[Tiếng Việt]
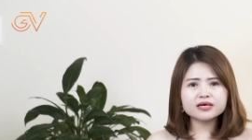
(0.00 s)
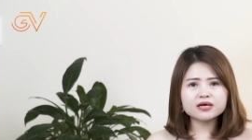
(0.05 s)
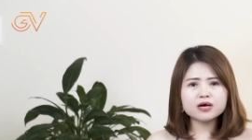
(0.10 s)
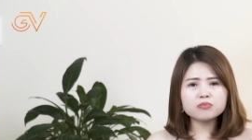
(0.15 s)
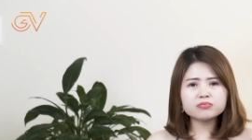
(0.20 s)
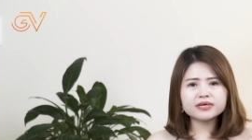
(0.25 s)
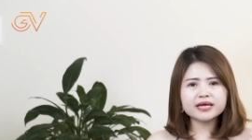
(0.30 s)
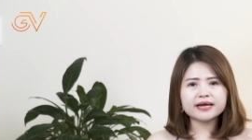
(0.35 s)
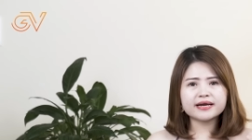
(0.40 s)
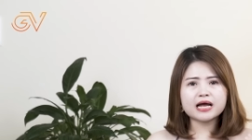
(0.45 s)

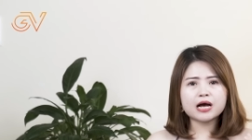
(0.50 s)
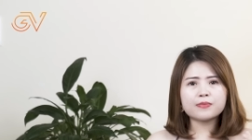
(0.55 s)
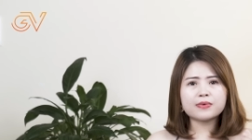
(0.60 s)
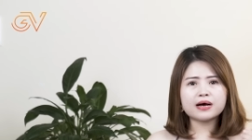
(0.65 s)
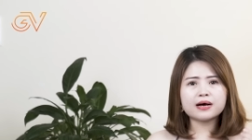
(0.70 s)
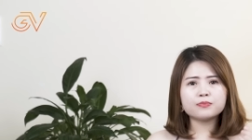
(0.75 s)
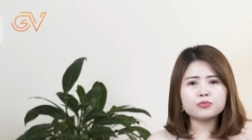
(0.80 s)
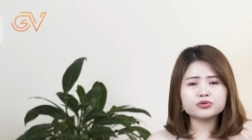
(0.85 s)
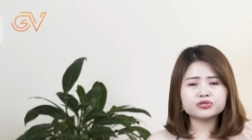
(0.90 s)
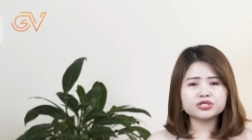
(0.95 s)
không thể nào
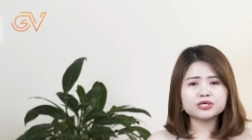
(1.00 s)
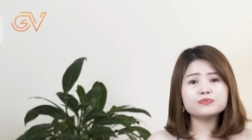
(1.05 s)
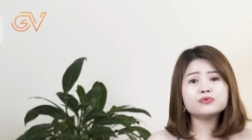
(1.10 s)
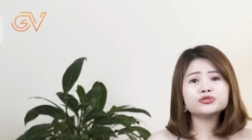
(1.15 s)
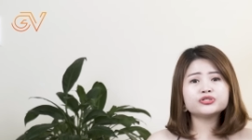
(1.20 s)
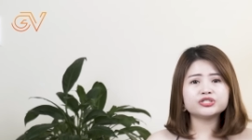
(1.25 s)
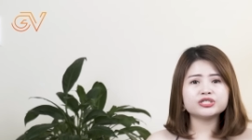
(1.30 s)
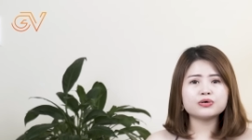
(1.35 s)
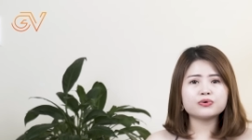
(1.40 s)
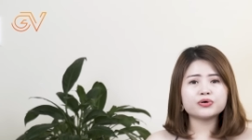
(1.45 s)
mà một sớm
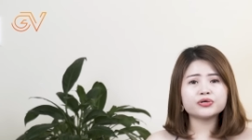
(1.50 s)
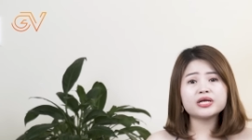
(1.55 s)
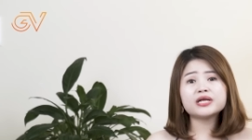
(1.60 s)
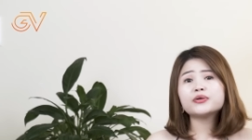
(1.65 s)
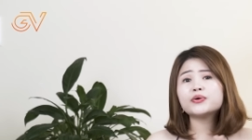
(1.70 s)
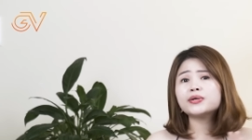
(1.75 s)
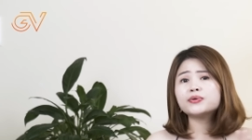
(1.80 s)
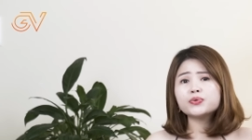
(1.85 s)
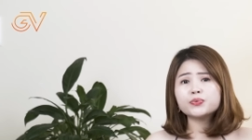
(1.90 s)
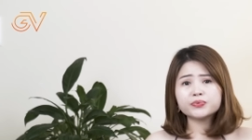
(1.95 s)
một chiều có thể
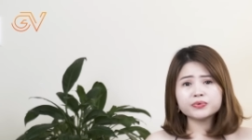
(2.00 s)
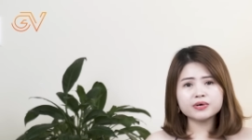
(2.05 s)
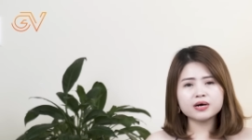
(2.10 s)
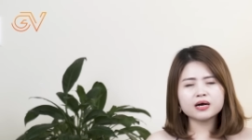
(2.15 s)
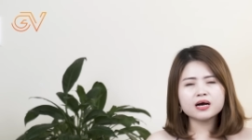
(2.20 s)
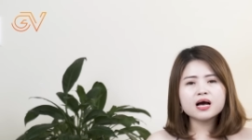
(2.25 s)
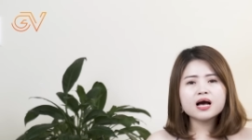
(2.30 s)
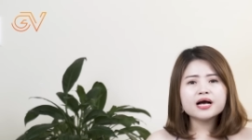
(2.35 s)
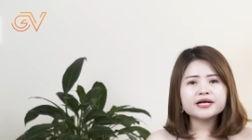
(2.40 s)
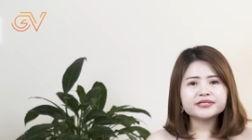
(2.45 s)
thuần thục
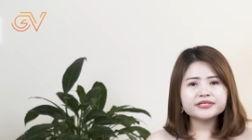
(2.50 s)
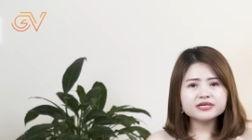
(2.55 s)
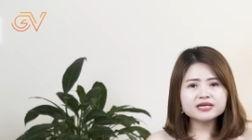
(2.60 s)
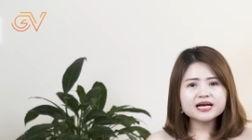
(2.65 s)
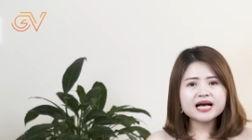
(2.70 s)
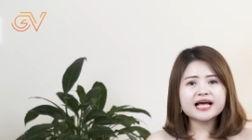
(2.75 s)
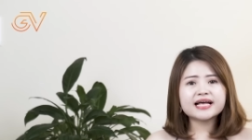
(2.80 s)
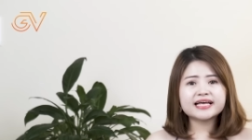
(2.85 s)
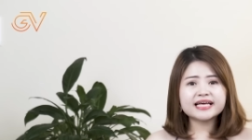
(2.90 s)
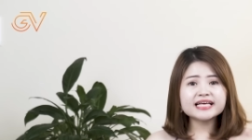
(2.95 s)
được nhưng
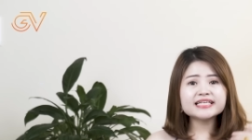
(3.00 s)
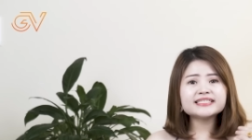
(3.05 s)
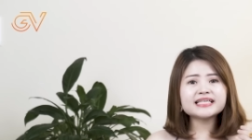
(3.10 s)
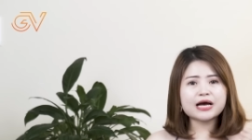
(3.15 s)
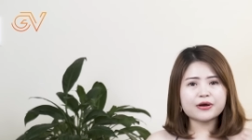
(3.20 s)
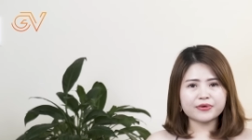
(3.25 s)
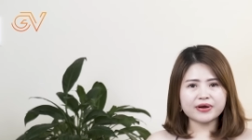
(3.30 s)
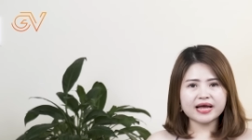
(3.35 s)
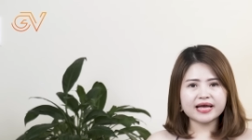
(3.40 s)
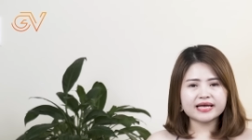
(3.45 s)
cái kỹ
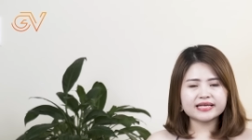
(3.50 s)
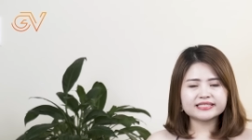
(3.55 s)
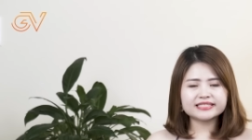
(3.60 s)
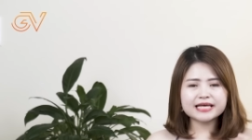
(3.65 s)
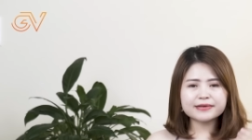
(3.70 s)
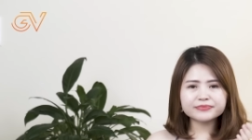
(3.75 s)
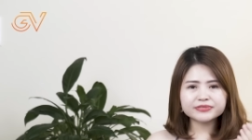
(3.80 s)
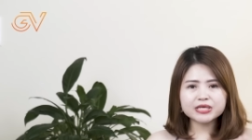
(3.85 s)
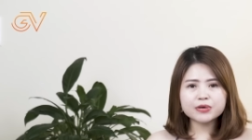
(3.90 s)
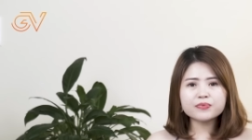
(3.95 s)
xảo này
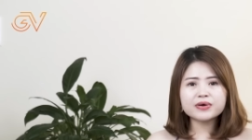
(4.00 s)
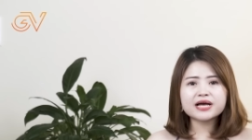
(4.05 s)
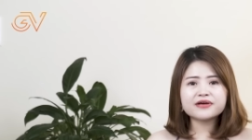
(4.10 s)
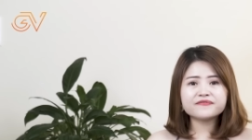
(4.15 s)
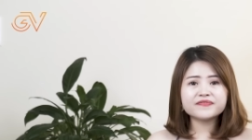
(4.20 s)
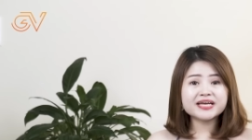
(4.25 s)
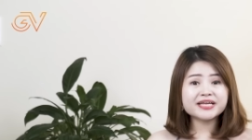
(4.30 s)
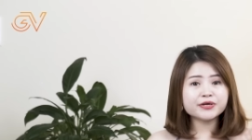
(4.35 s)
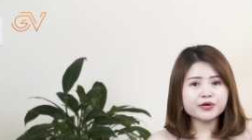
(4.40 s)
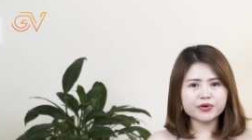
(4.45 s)
xem xong cái
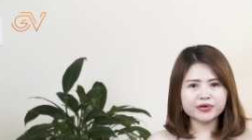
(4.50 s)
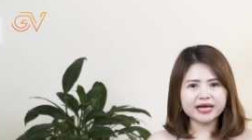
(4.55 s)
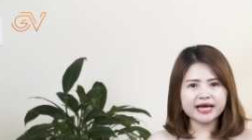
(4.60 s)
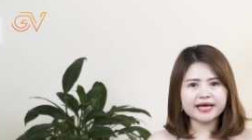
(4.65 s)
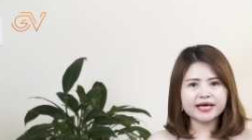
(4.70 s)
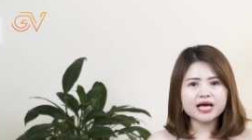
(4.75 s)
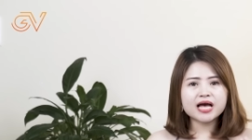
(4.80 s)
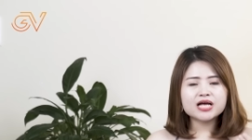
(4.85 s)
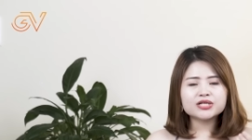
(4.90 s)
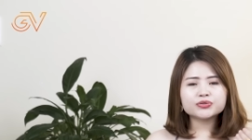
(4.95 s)
video
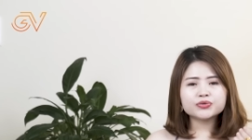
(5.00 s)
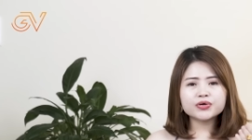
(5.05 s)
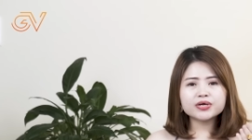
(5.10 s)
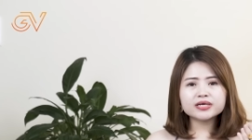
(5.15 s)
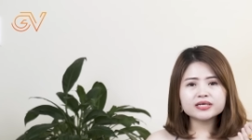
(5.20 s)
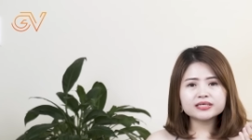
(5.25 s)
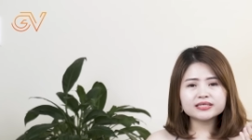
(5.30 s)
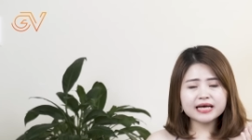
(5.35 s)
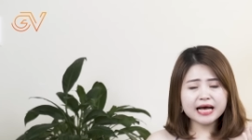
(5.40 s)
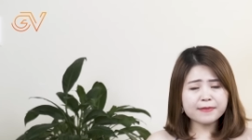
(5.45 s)
này tôi
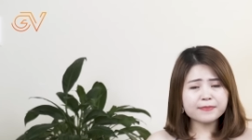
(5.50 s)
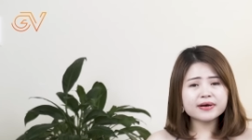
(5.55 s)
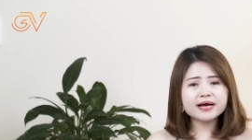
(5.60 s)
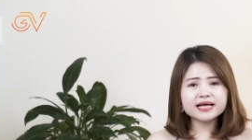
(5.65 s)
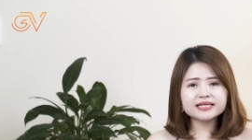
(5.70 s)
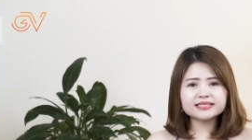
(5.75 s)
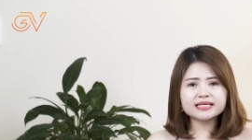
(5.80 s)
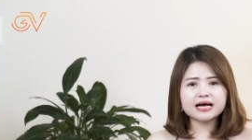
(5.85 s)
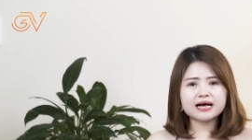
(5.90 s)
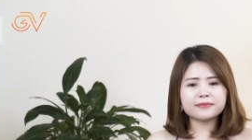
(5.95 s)
cam
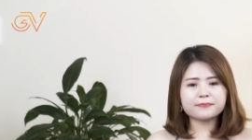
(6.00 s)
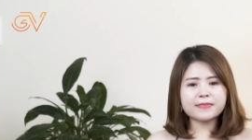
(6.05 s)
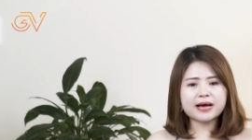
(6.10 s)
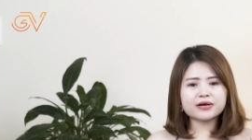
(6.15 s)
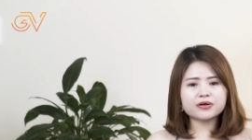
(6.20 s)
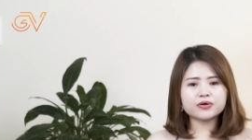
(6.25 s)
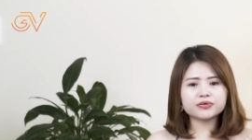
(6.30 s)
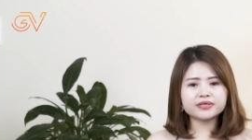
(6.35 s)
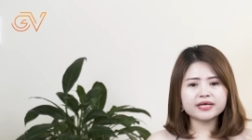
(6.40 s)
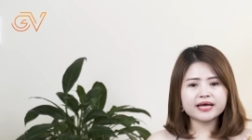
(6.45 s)
kết rằng
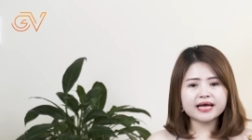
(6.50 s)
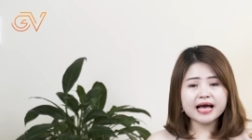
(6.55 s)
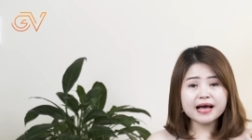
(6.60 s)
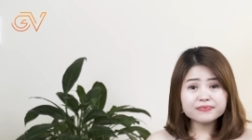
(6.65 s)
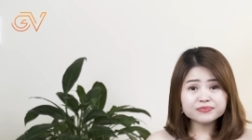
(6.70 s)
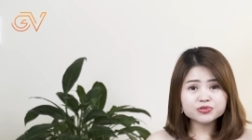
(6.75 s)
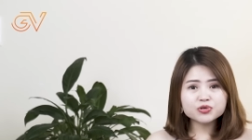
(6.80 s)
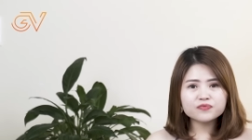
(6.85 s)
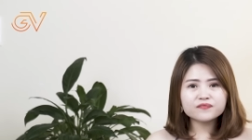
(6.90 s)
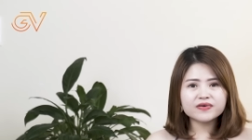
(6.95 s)
bạn có thể
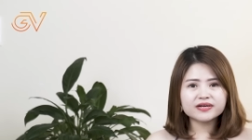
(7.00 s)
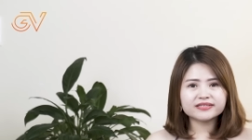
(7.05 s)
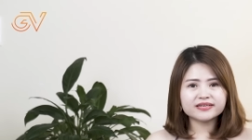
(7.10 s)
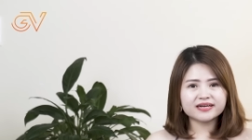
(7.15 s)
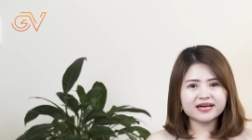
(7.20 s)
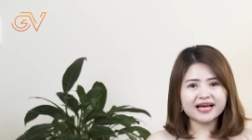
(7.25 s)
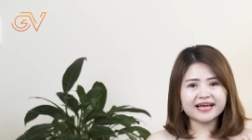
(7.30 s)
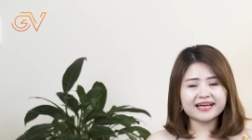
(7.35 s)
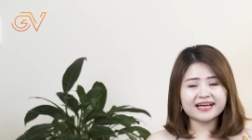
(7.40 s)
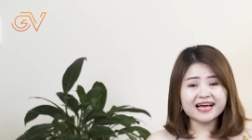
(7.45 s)
áp dụng và
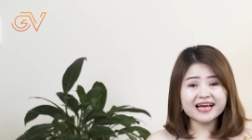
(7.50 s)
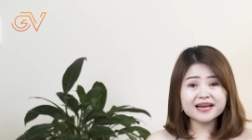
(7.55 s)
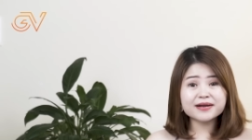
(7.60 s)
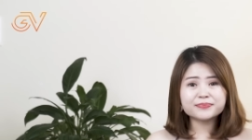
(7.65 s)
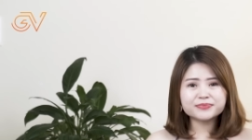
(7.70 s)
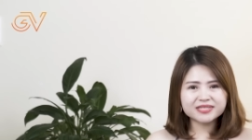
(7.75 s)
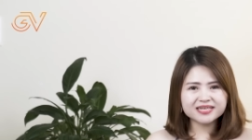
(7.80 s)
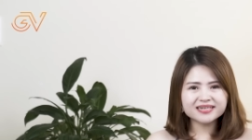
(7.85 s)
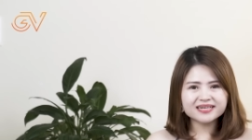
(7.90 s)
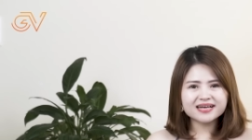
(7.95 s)
thực hành ngay lập
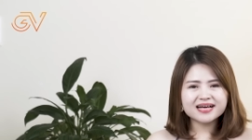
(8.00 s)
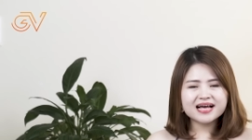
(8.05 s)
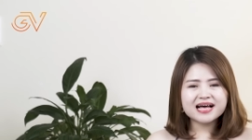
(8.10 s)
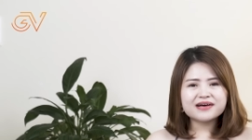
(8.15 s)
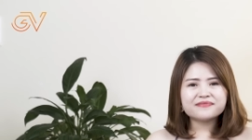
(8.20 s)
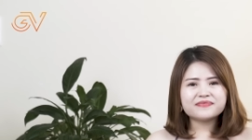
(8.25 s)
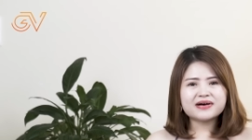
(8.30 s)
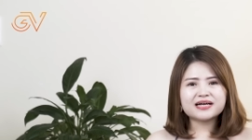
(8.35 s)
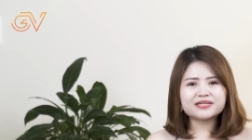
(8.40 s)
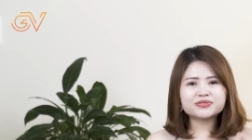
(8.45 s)
tức
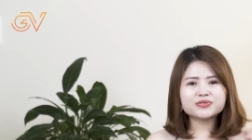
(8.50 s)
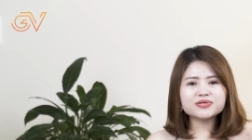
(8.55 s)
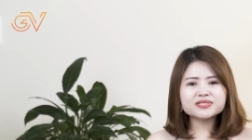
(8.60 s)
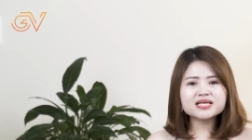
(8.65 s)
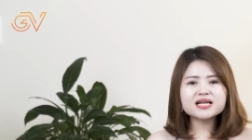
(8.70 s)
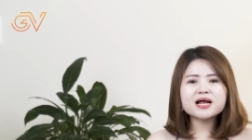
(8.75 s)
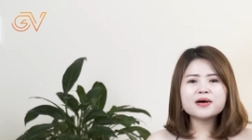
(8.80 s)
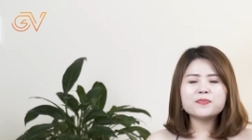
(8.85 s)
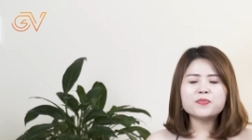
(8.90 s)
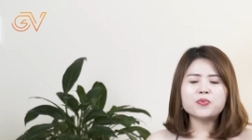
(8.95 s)
và tôi
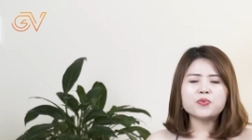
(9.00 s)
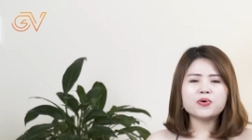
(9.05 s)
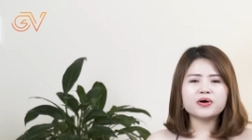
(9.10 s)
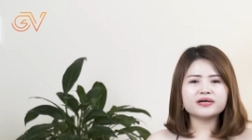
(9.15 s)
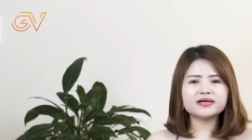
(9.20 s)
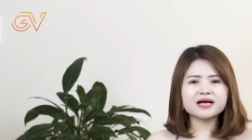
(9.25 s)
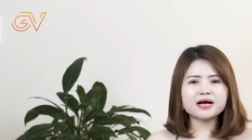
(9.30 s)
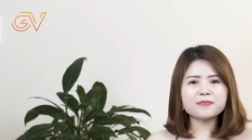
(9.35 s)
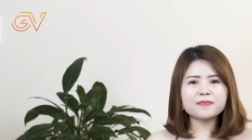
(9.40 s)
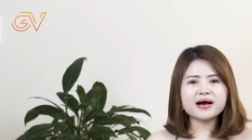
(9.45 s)
rất là muốn
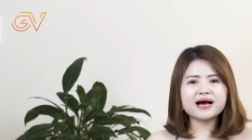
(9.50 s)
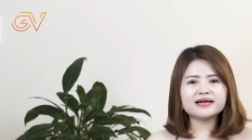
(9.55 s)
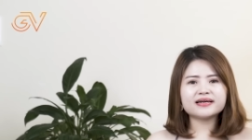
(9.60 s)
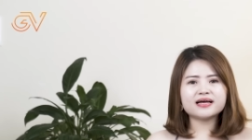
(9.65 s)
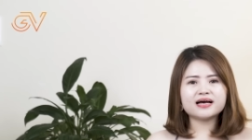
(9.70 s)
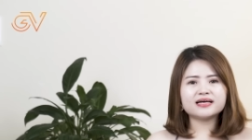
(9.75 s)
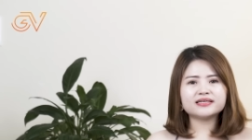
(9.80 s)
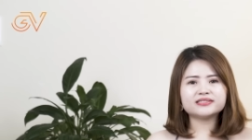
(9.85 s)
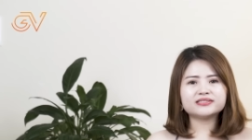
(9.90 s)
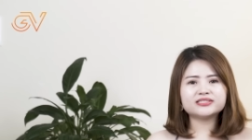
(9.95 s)
các bạn
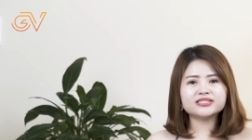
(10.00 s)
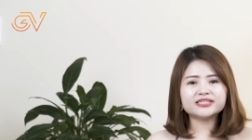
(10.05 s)
à,